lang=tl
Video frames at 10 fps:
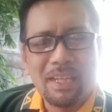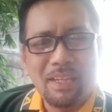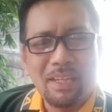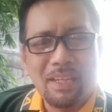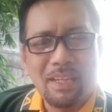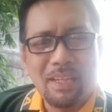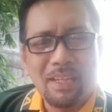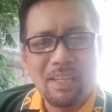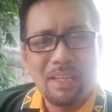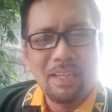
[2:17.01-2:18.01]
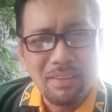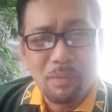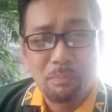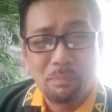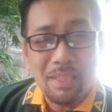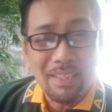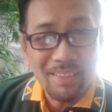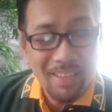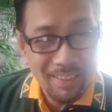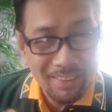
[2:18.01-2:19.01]
tayo ay may
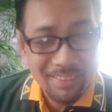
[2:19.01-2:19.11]
disiplina.